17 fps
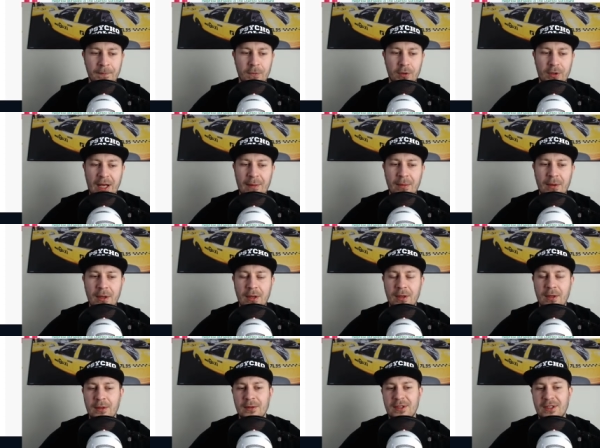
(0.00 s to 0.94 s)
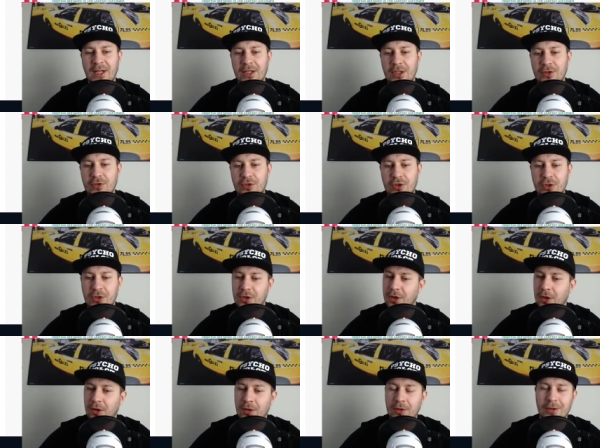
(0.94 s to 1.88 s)
to tam e, znajdziesz
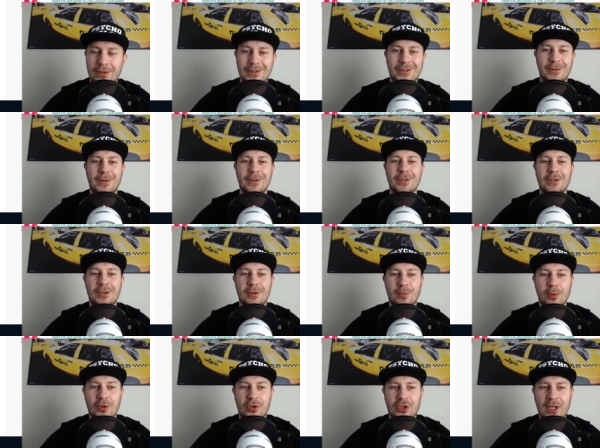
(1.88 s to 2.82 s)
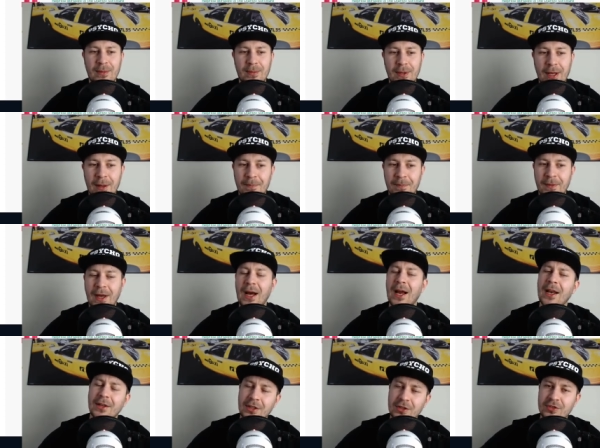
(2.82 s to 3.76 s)
wszystko, co będzie Ci potrzebne,
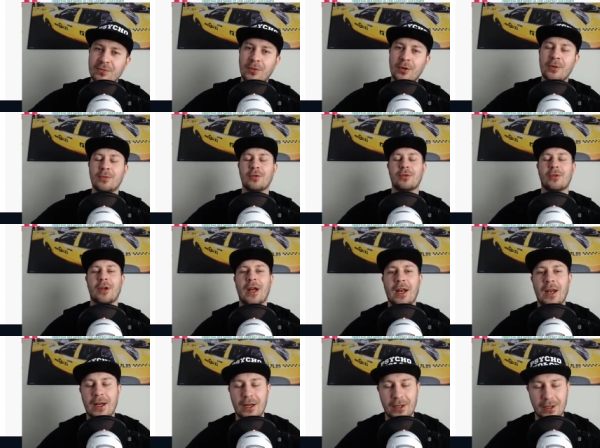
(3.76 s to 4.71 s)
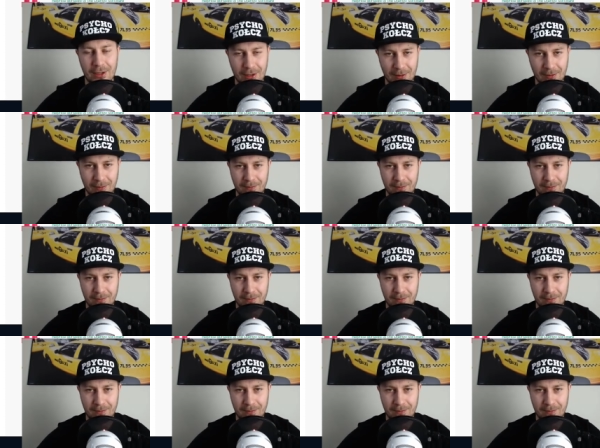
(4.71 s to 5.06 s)
ale też w moim tutorialach e,